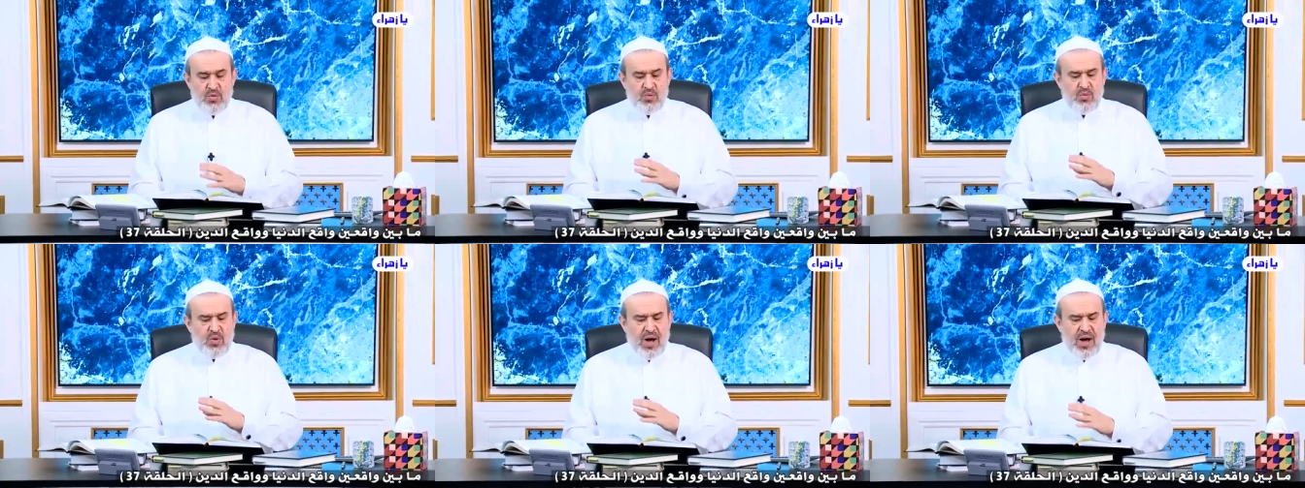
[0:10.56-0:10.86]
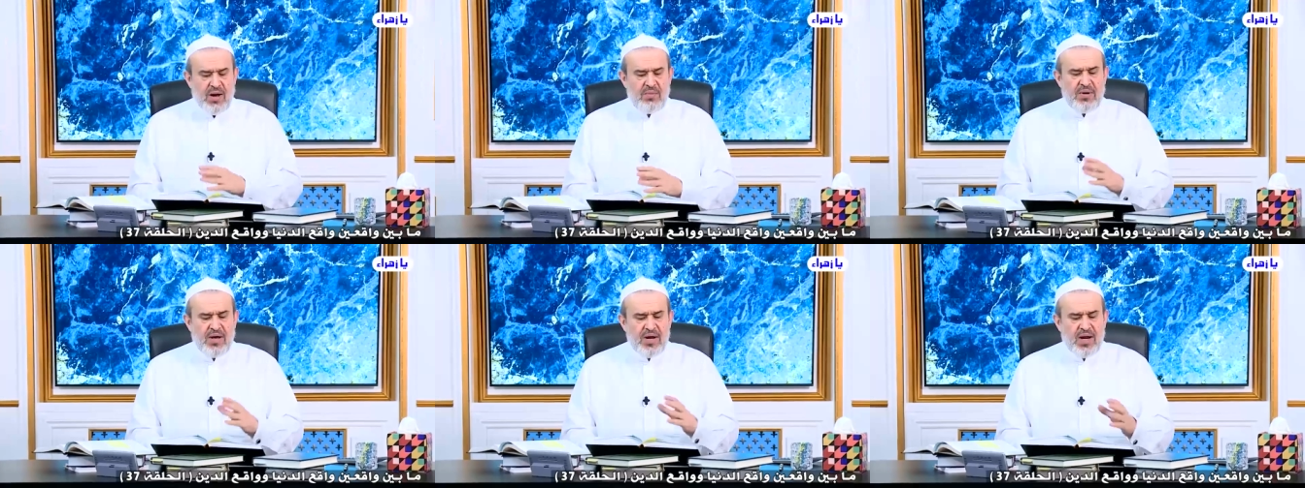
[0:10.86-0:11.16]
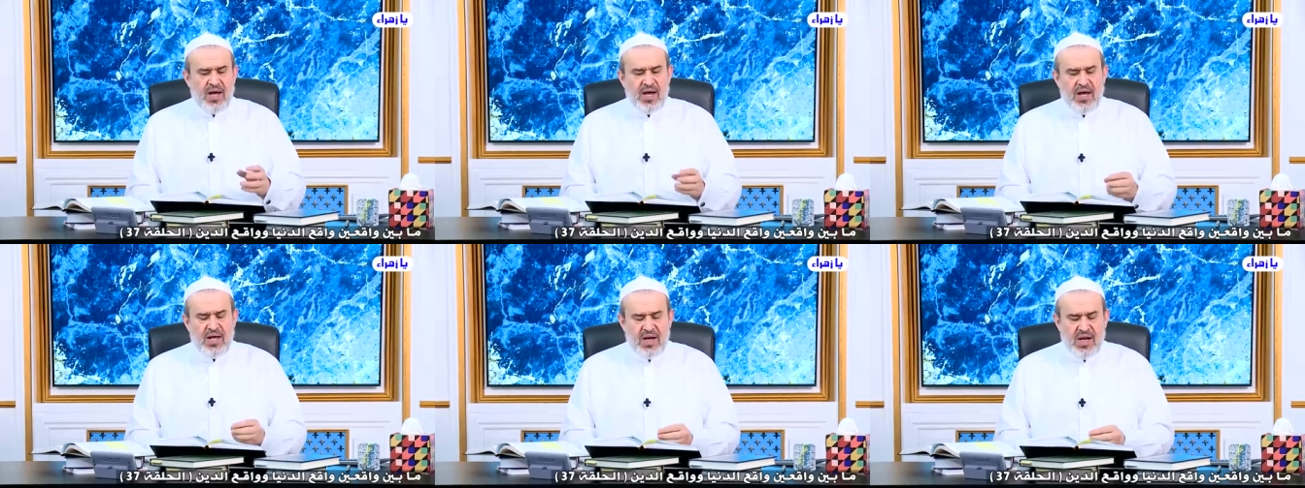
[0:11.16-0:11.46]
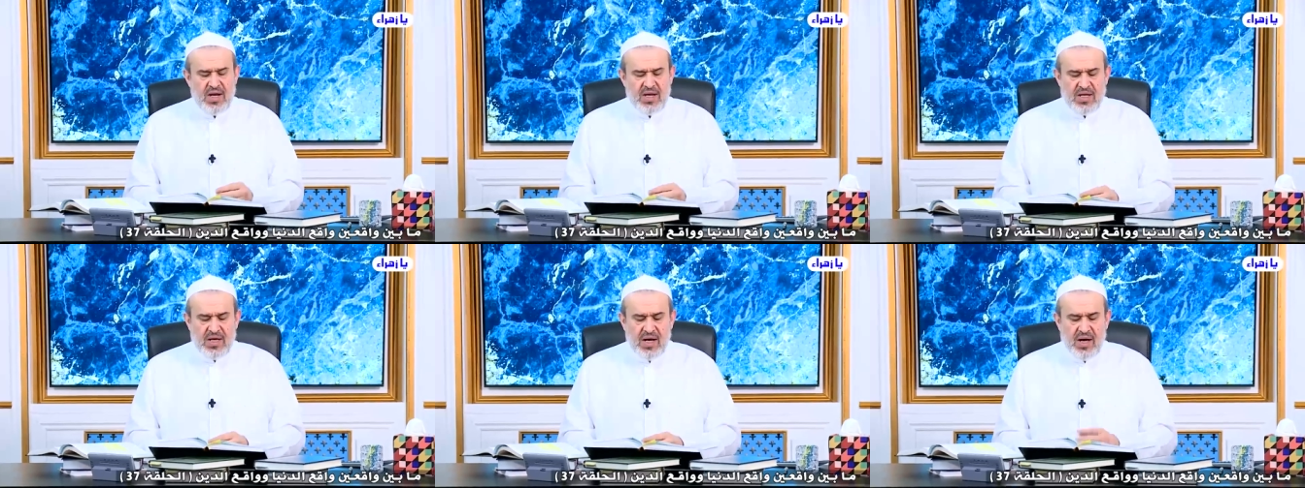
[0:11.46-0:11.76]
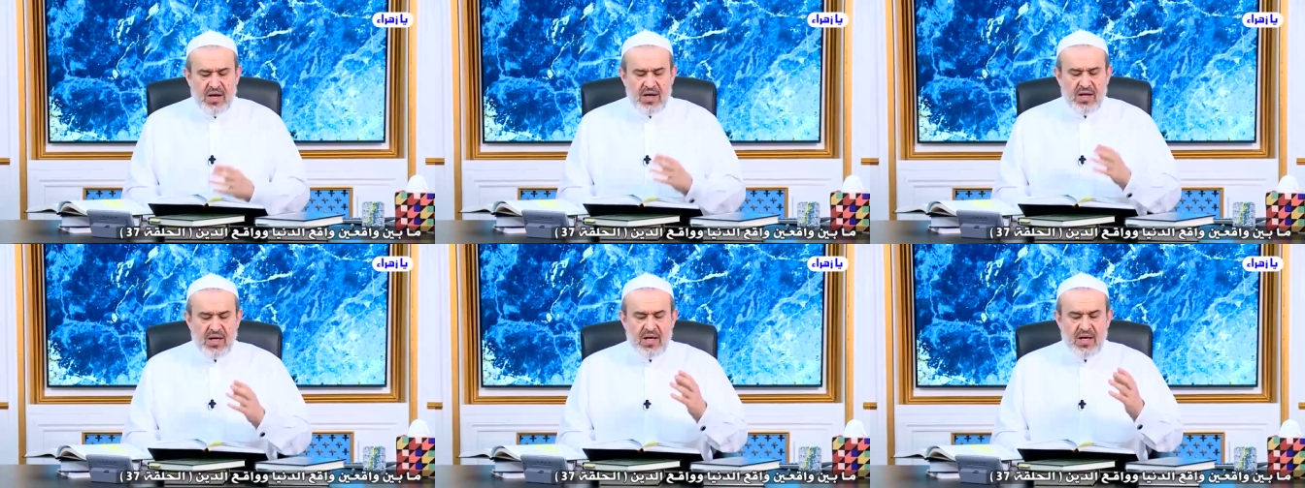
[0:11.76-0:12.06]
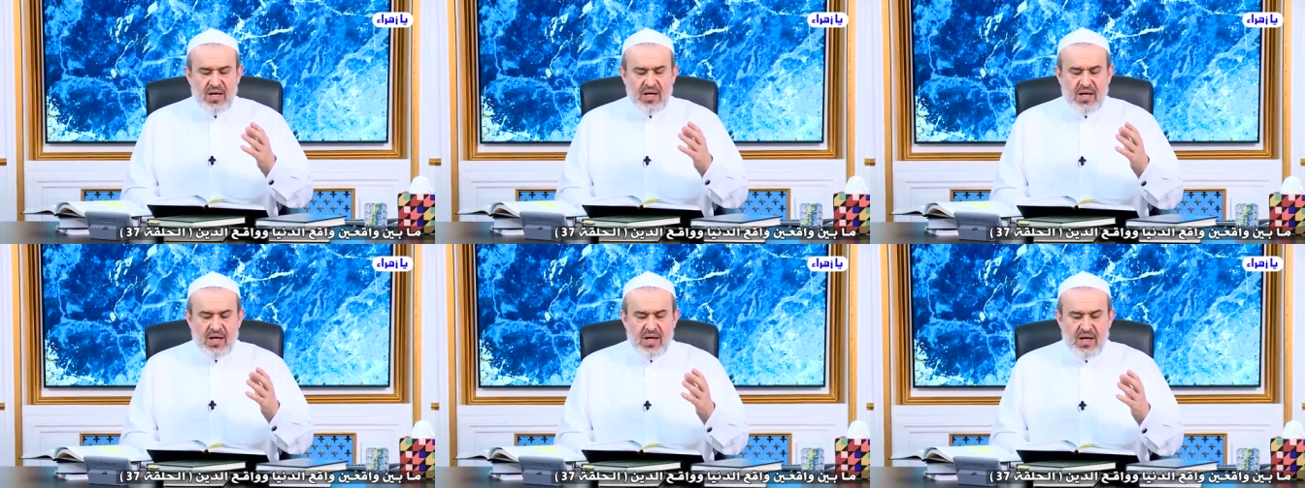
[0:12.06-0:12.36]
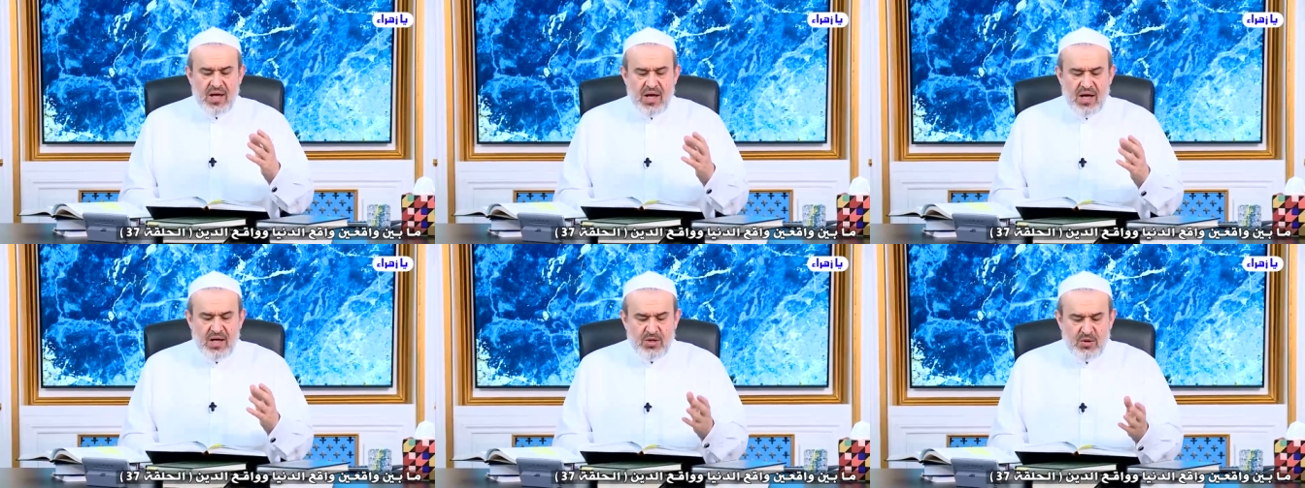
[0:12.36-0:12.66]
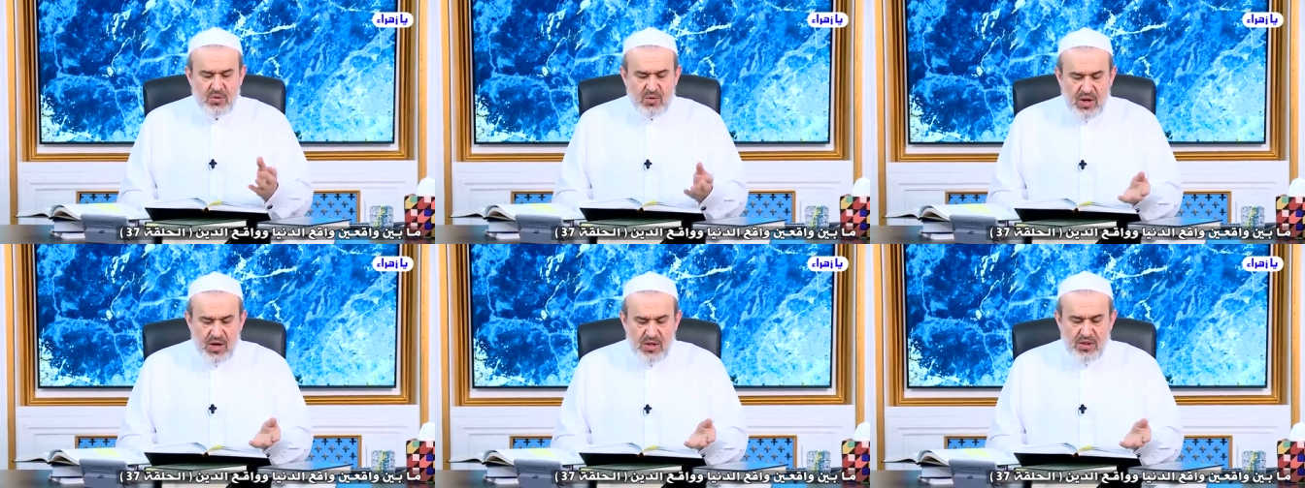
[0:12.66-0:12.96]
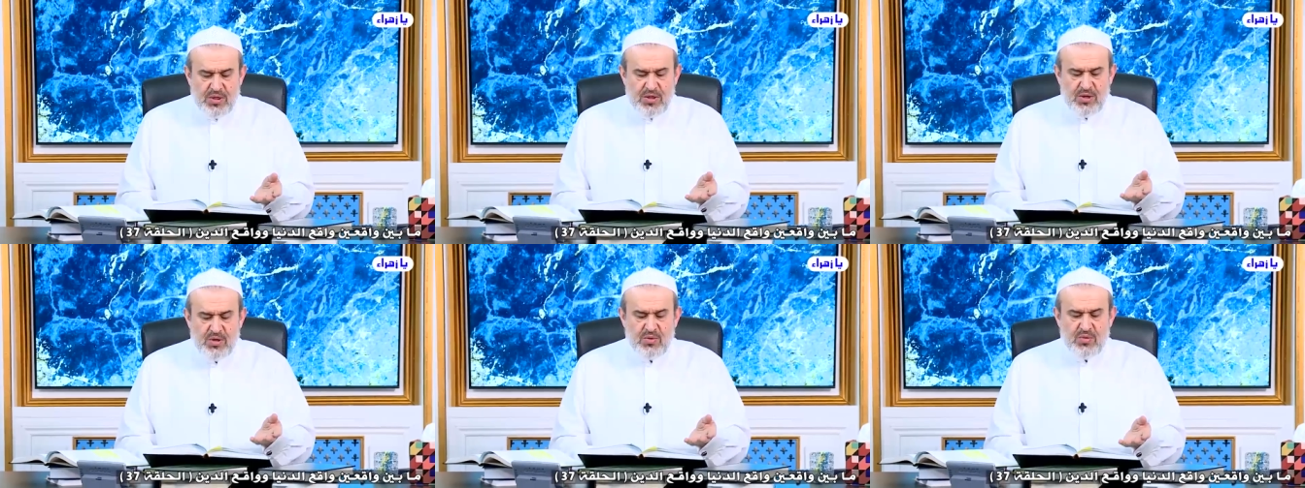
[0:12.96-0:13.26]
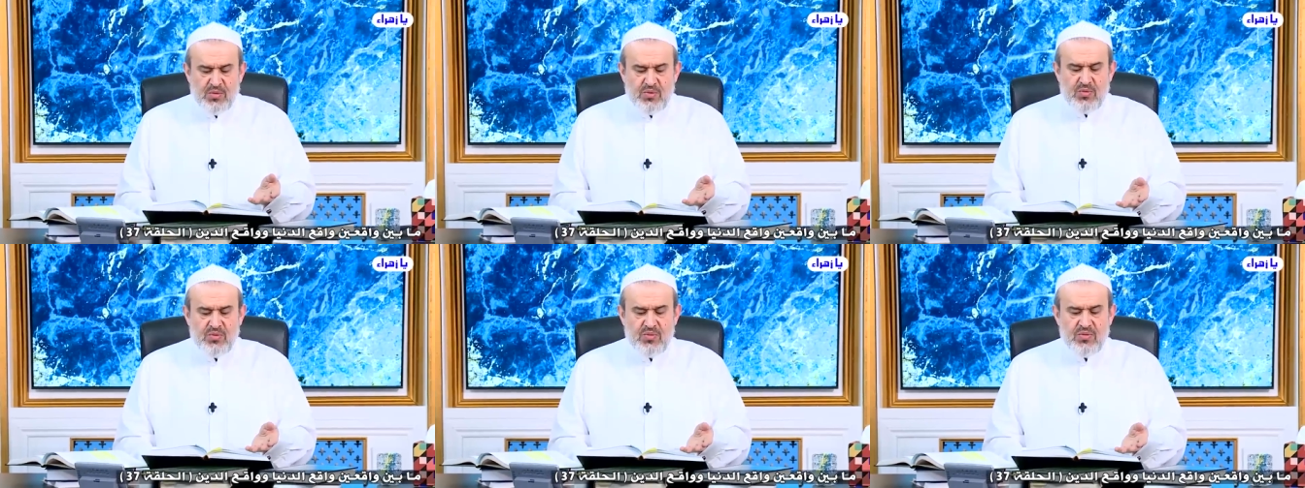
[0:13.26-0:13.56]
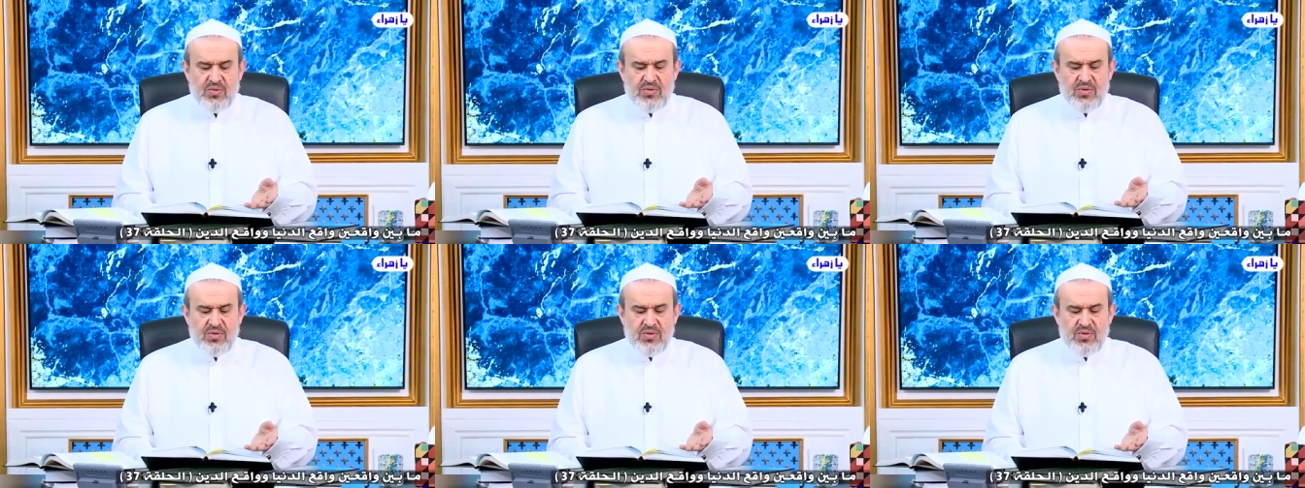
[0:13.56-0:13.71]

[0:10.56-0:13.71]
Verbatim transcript: وأمر أهل الكرخ أن يؤذنوا